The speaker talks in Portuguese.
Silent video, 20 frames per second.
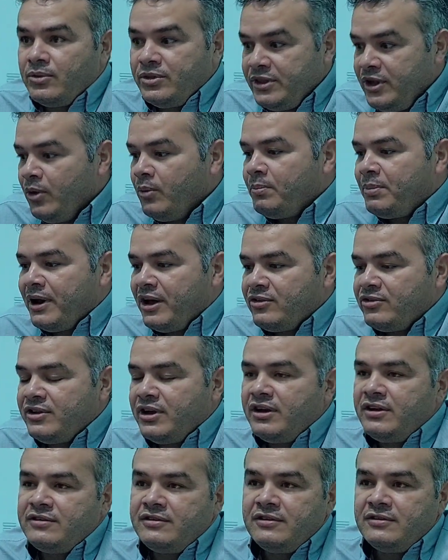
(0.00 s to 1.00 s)
deu prazo
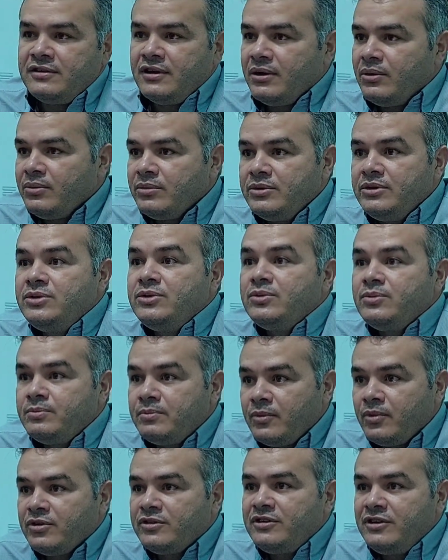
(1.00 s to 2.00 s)
da rescisão, não
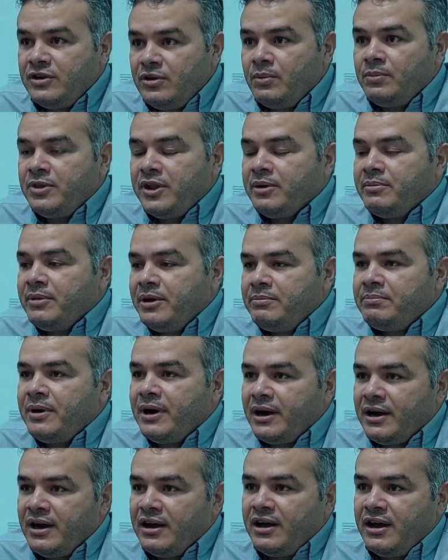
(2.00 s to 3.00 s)
conseguiu também
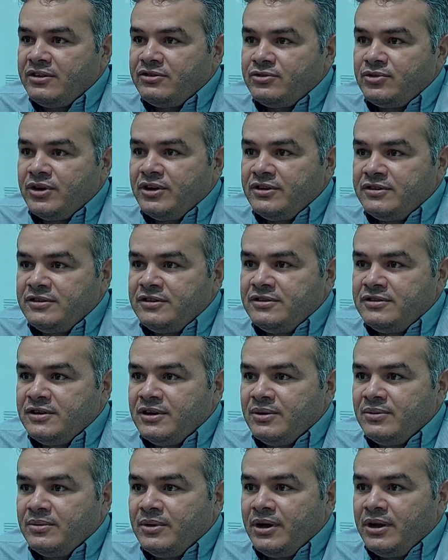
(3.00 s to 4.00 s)
pagar a sua
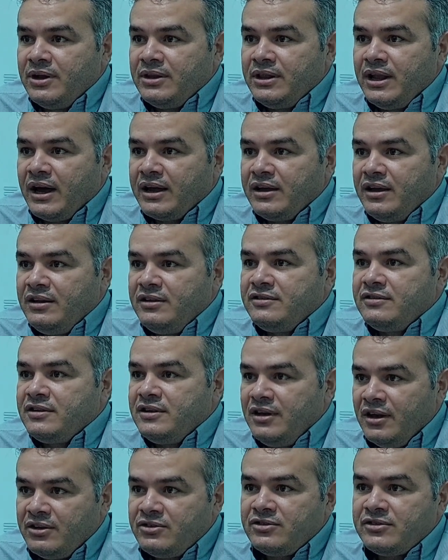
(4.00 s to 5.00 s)
rescisão daqueles
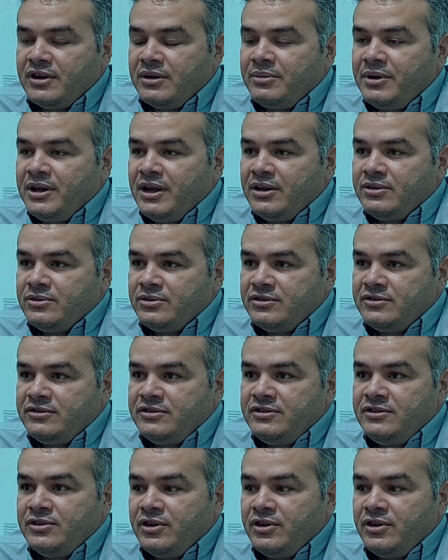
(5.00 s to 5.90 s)
500 trabalhadores de